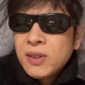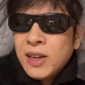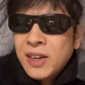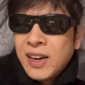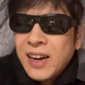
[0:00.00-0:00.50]

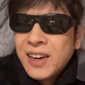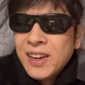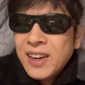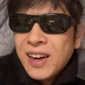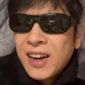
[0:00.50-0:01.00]

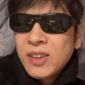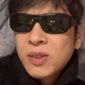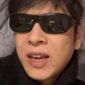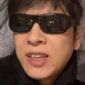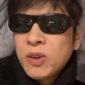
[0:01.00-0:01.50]
あれと
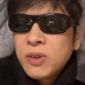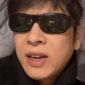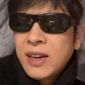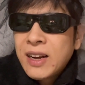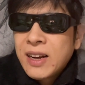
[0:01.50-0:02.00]
対極
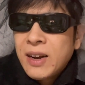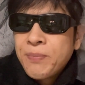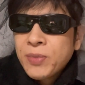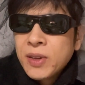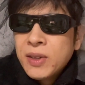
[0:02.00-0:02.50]
な、なんか、
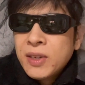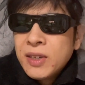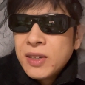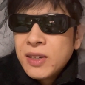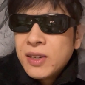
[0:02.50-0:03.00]

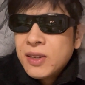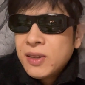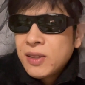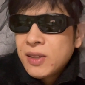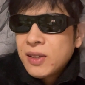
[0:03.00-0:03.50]
う
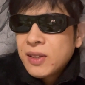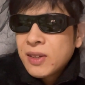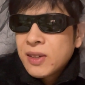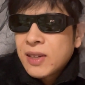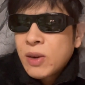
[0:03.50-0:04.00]
ん、
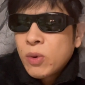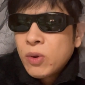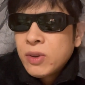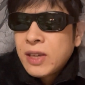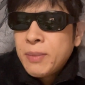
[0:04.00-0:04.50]
過去
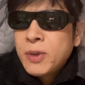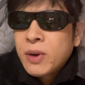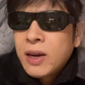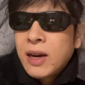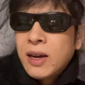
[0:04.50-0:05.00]
の闇と
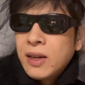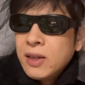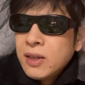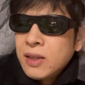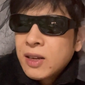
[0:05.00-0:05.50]
かが
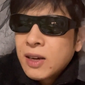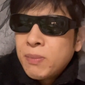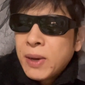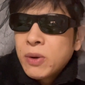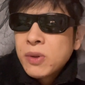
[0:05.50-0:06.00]
なんか
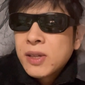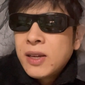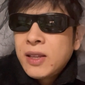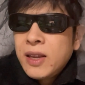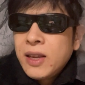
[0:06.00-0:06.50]
暴露さ
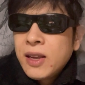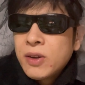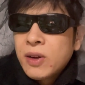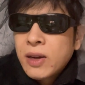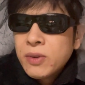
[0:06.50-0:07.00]
れてい
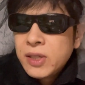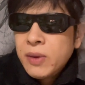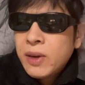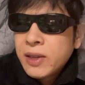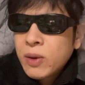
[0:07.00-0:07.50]
く可能性
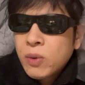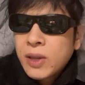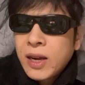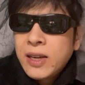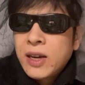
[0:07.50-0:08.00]
は結構
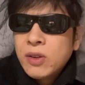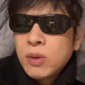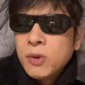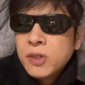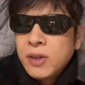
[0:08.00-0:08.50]
高いなと
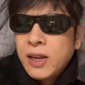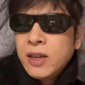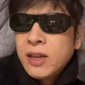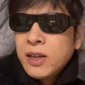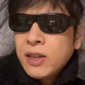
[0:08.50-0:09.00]
思うんですよね。
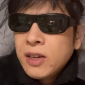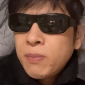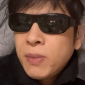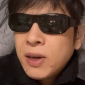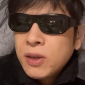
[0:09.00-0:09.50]
やっ
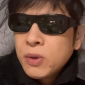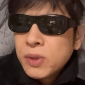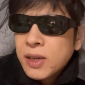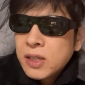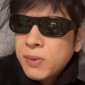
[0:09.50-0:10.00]
ぱ与
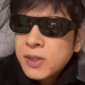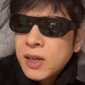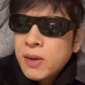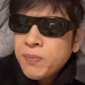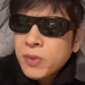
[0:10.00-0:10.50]
沢
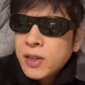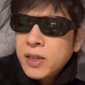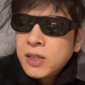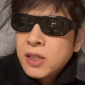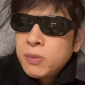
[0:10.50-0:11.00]
翼、
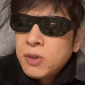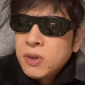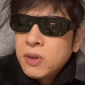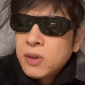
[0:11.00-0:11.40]
天チーム、